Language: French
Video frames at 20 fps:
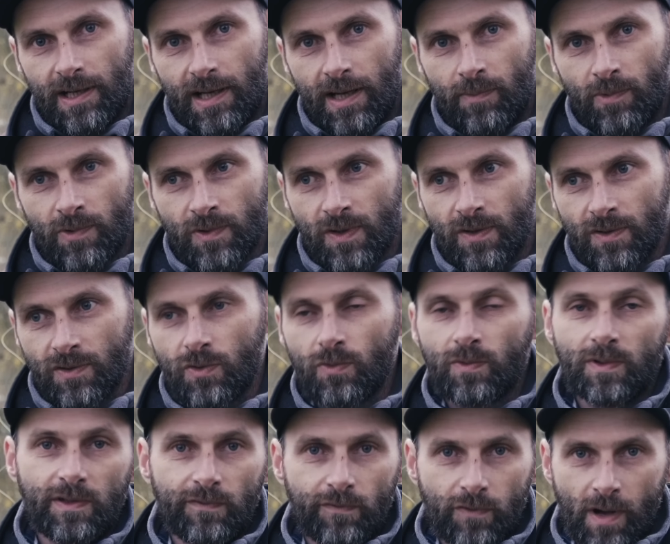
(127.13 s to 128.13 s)
à mon sens
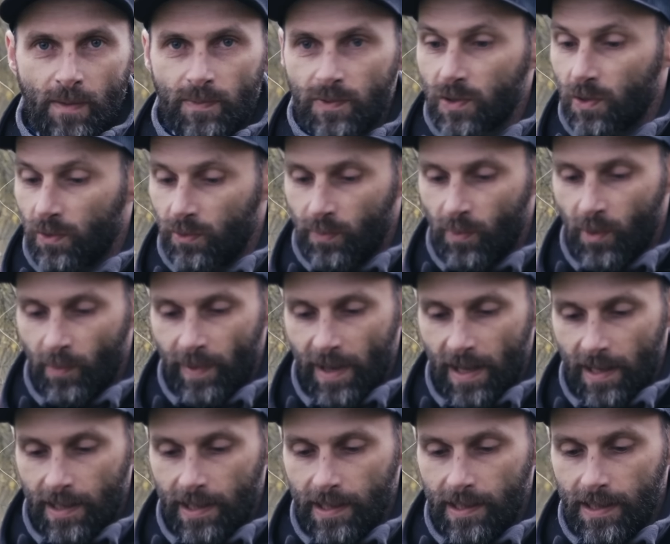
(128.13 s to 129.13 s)
dont il faut absolument
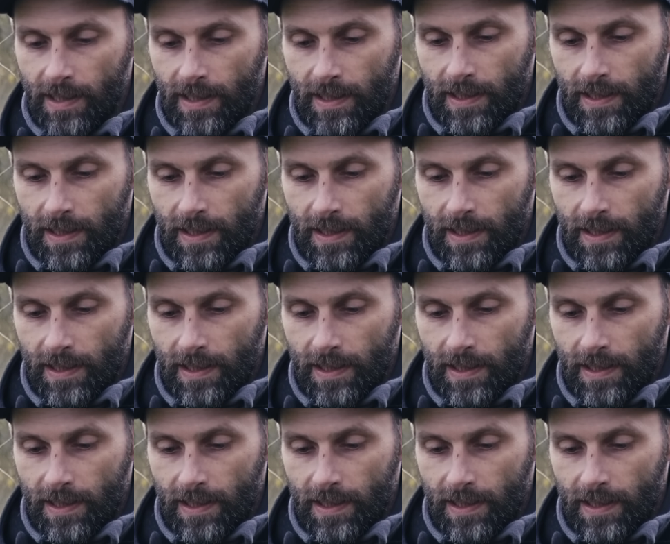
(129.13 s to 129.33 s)
parler.